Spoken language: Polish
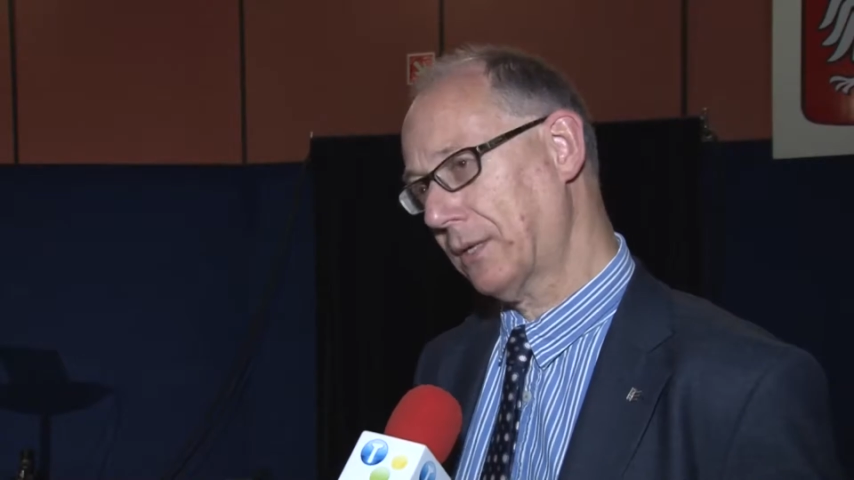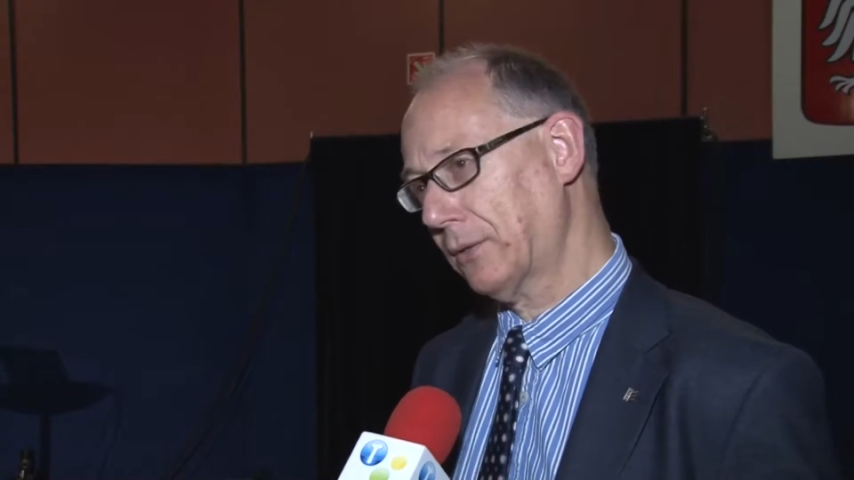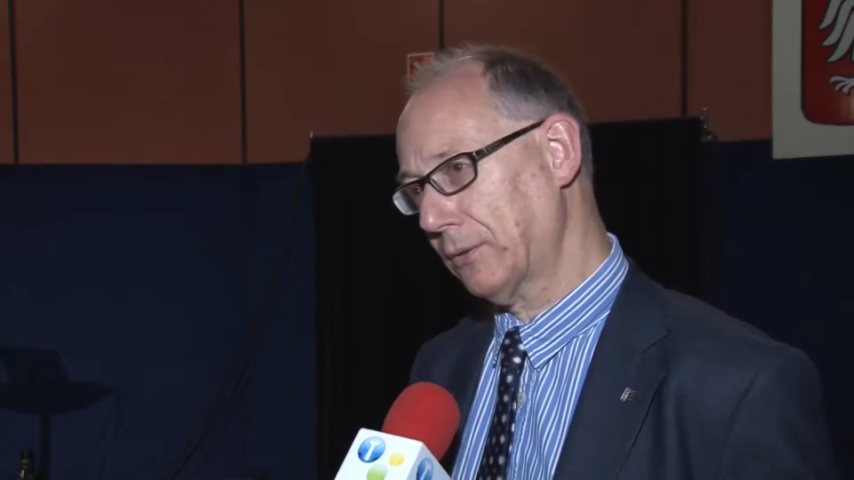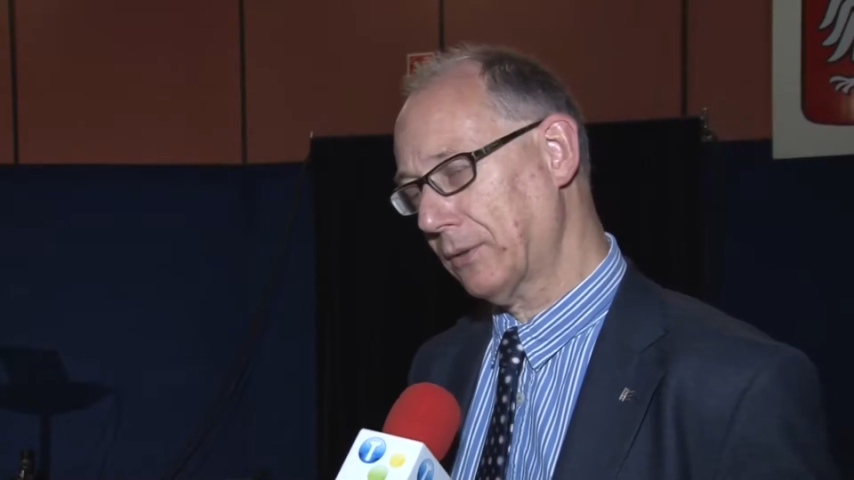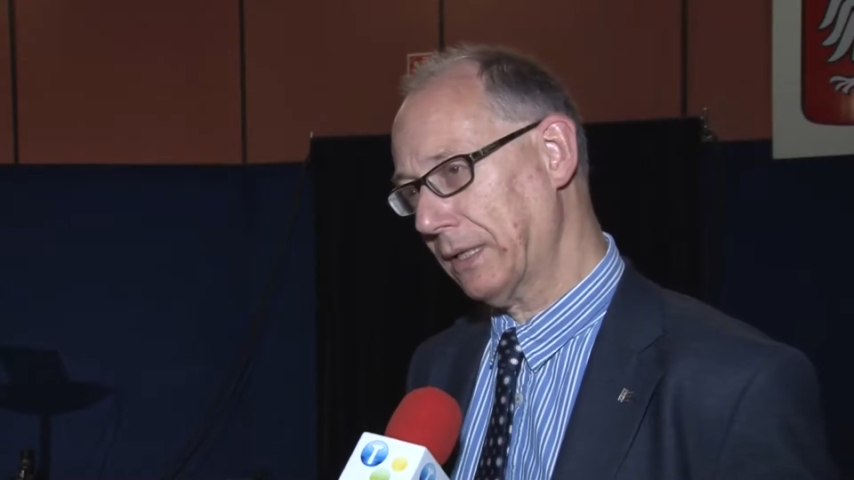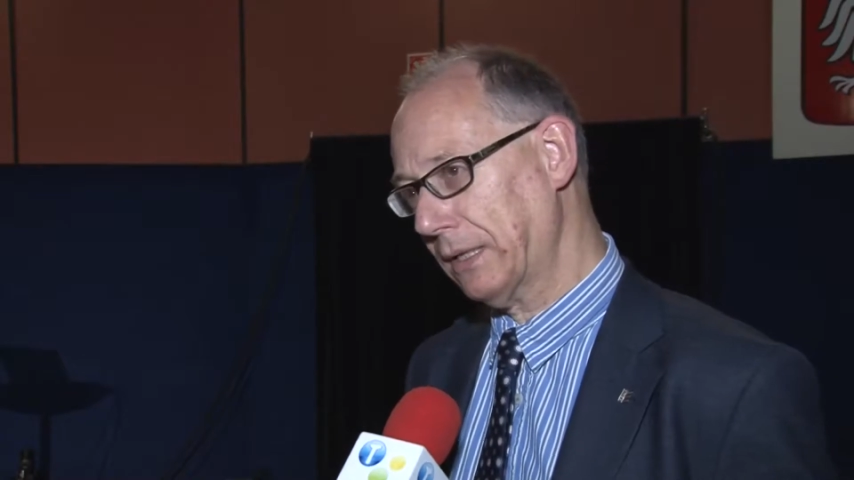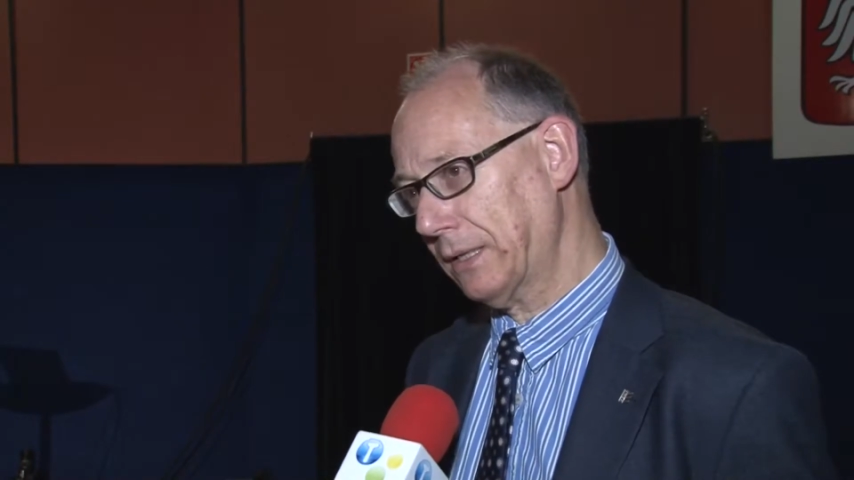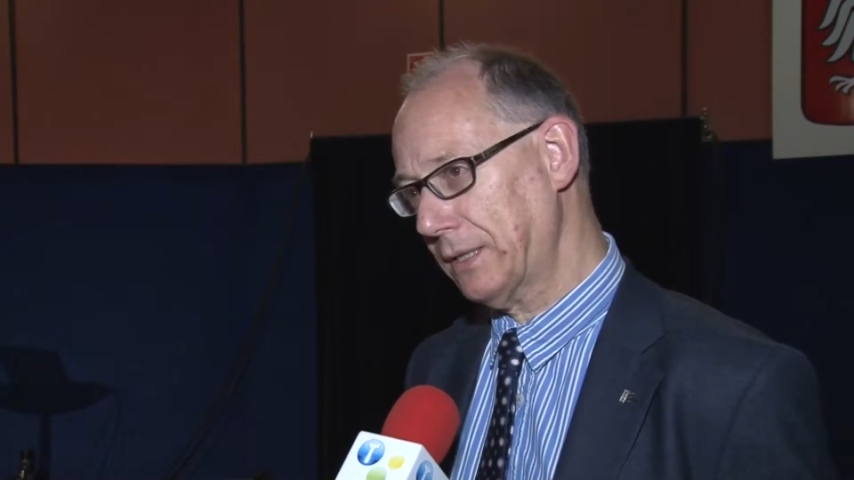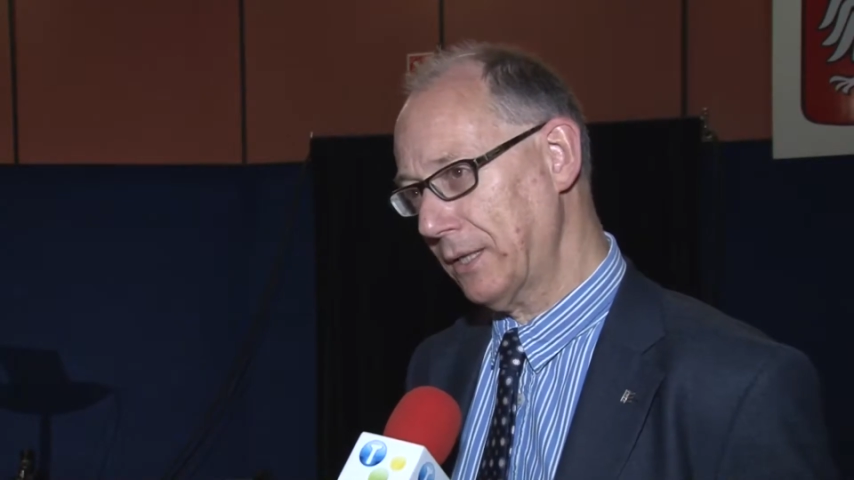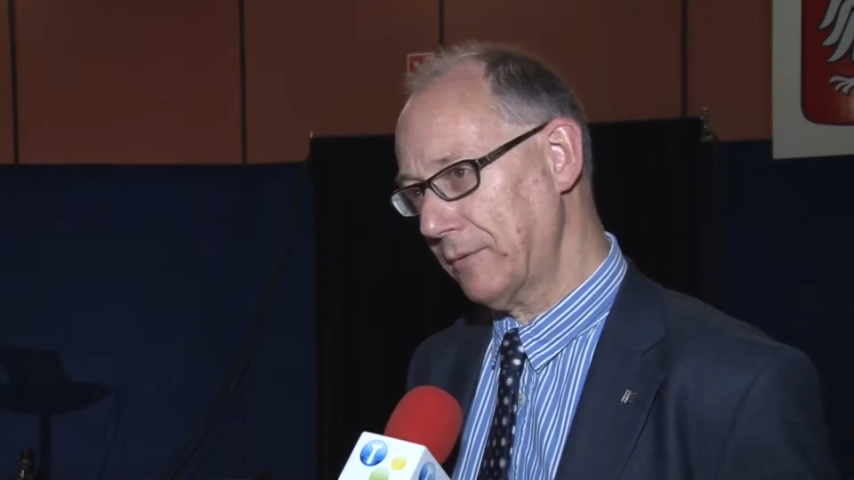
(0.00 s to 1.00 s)
które
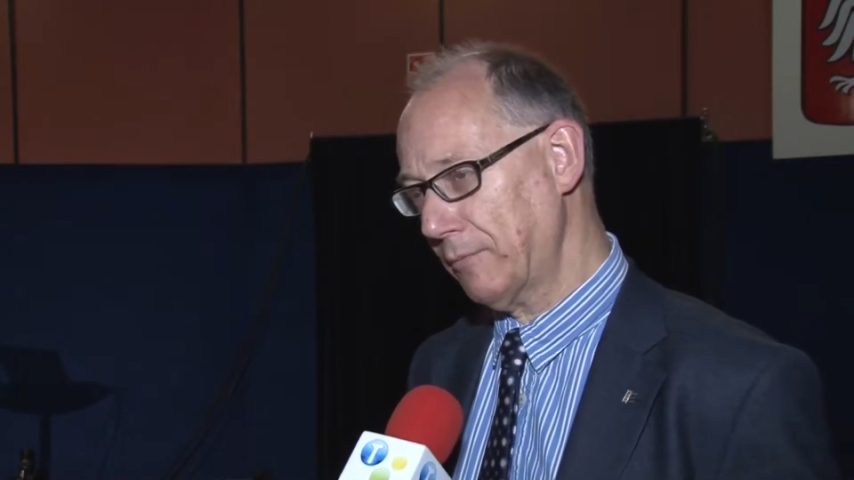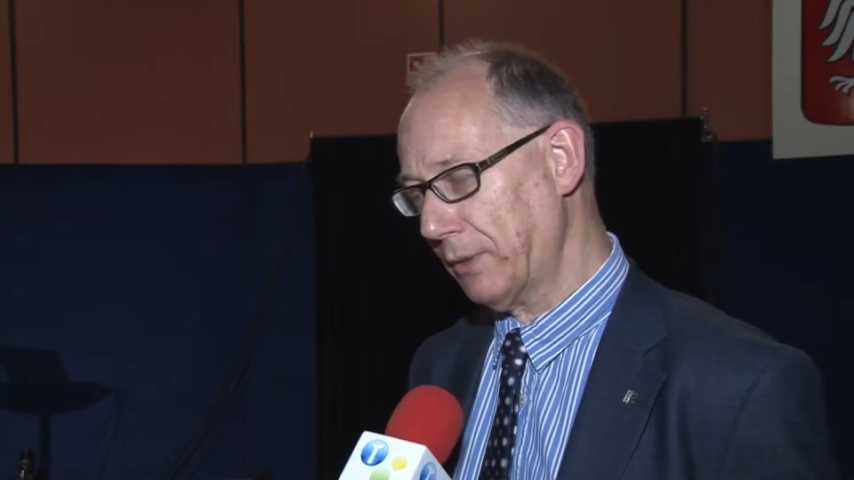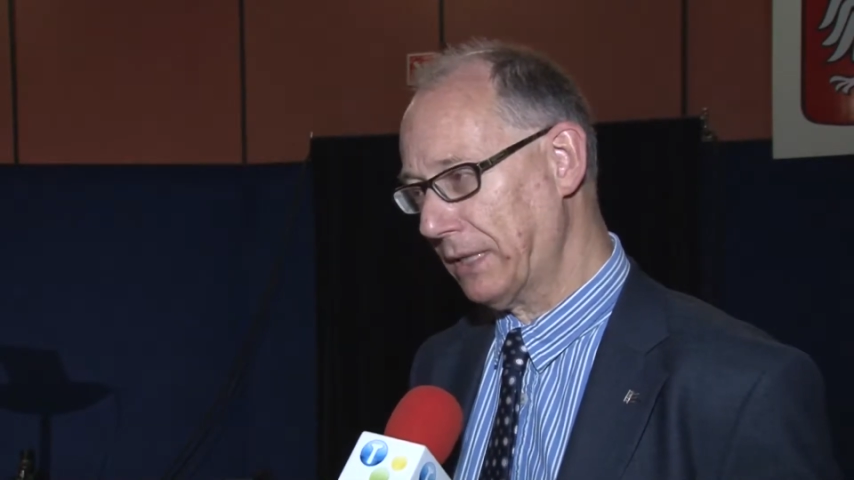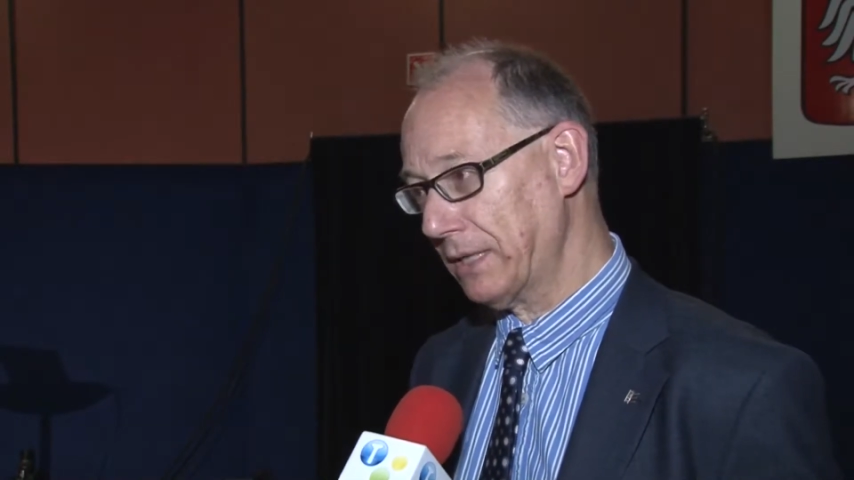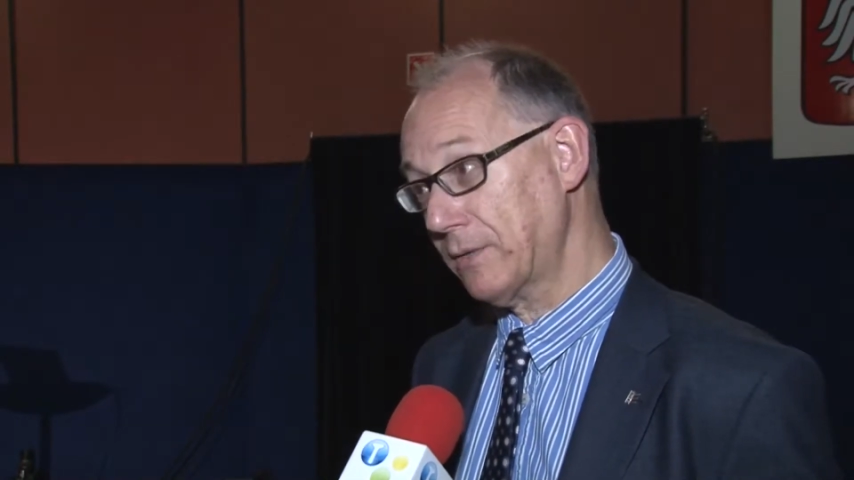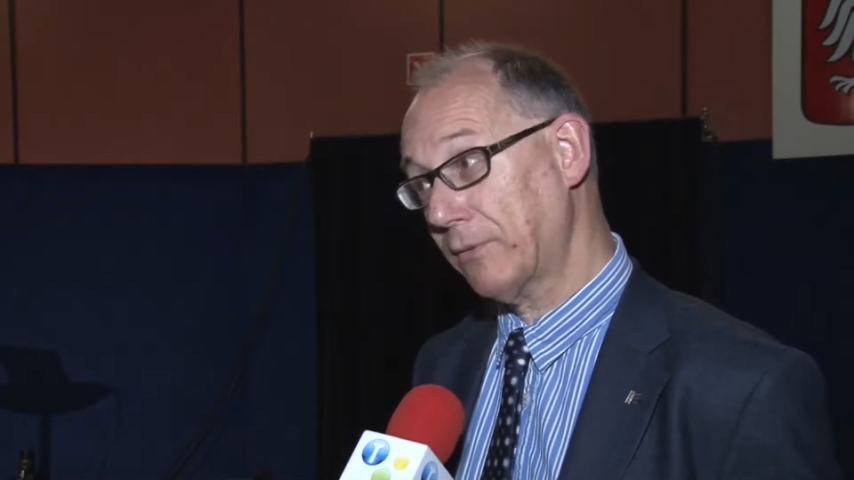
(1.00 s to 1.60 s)
chcieliśmy pokazać